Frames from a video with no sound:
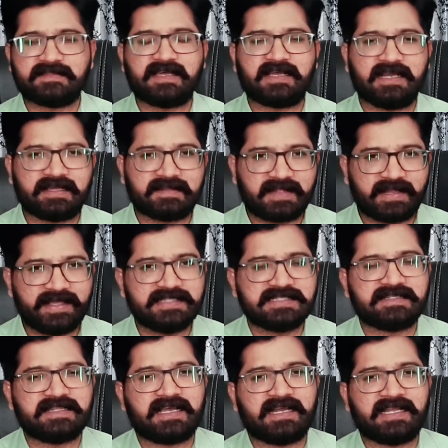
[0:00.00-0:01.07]
తగ్గట్టుగా తన
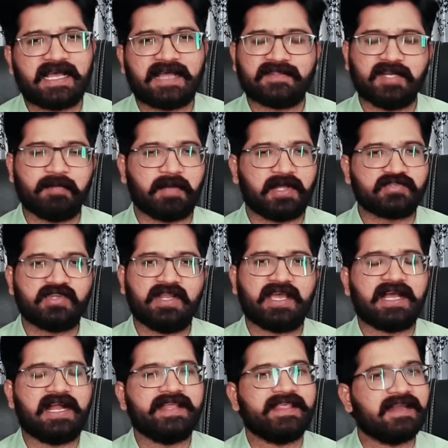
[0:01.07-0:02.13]
ఏజ్కి తగ్గట్టు అందరూ ఇప్పుడు
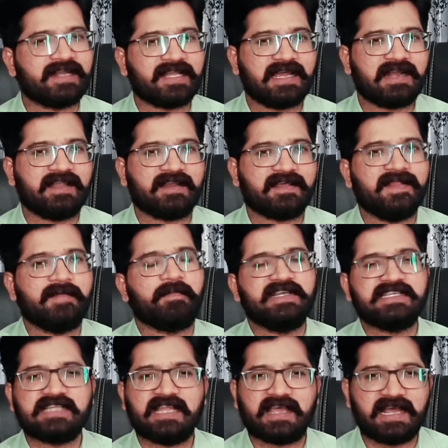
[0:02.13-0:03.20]
అర్జున్లాగా ఆడేయాలంటే ఆడలేరు కదా
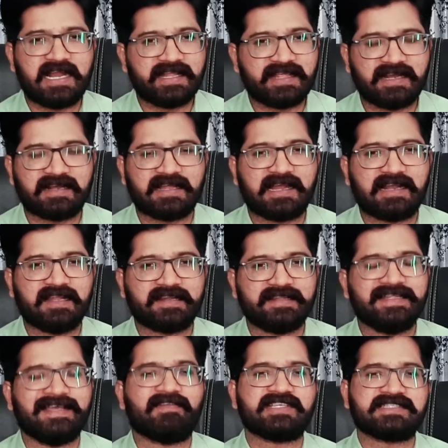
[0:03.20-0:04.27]
ప్రిన్స్లాగా ఆడేయాలంటే ఆడలేరు
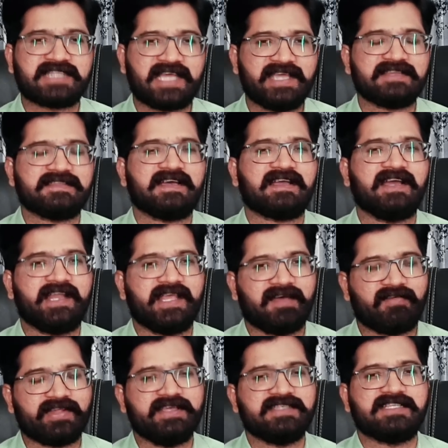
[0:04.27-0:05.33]
కదా ఎవరి స్థాయికి తగ్గట్టు
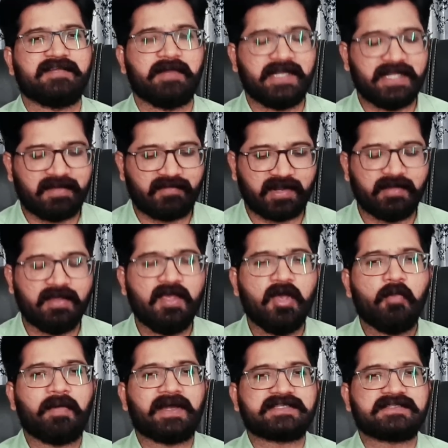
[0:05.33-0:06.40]
ఎవరి ఏజ్ని బట్టి ఎవరు
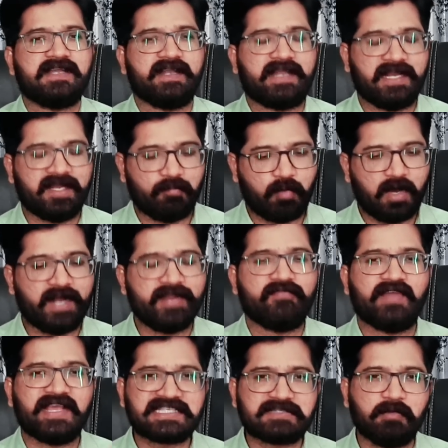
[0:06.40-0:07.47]
పర్సనాలిటీ అంటే బాడీ
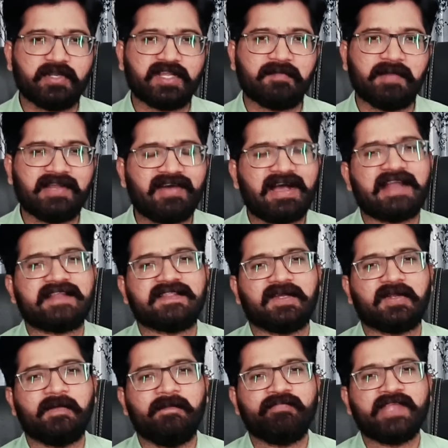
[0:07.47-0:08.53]
ఫ్లెక్సిబిలిటీని బట్టి
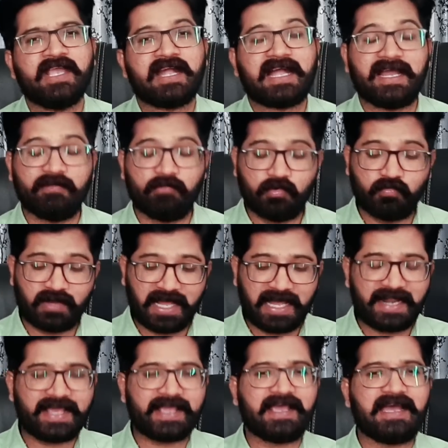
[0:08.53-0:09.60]
ఆడతారు కానీ నువ్వు నా
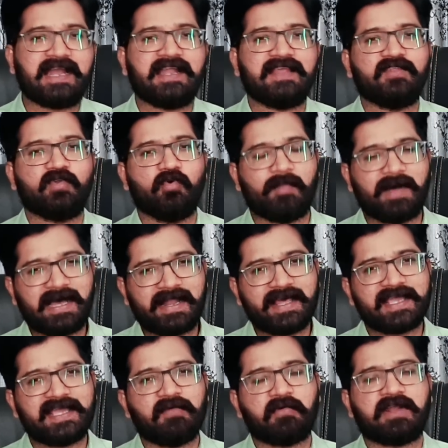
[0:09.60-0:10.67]
అలాగే ఆడలేదు నువ్వు మా
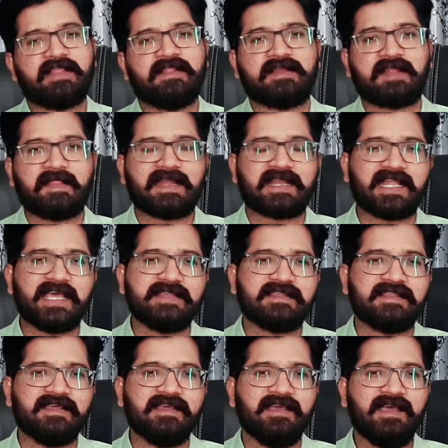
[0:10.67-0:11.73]
అలాగే ఉండలేదంటే అది ఎట్లా
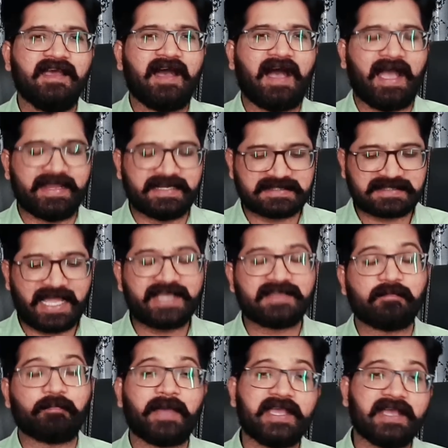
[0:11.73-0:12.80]
అవుతుంది ఆయన స్థాయి
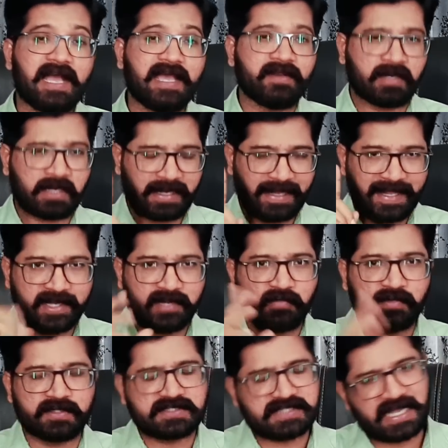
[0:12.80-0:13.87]
పైగా ఆయన క్లారిటీ
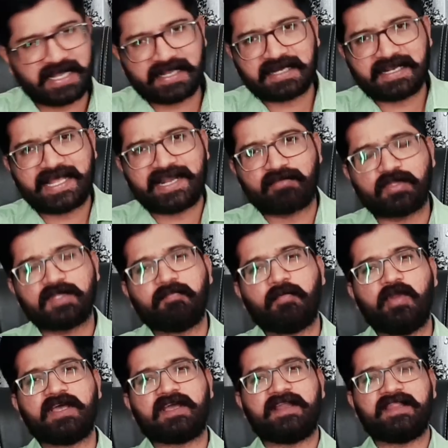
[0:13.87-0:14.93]
ఉంది చాలా క్లారిటీ ఉంది
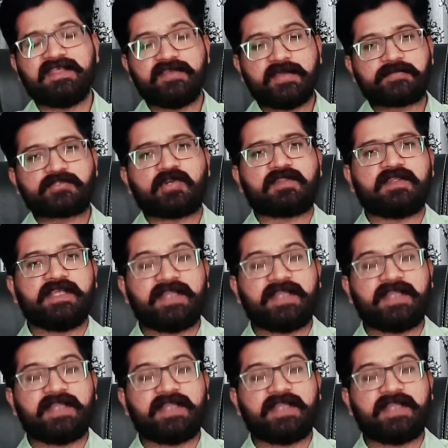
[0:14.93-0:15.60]
బోలే కానీ ఈ ఎపిసోడ్తో ఈ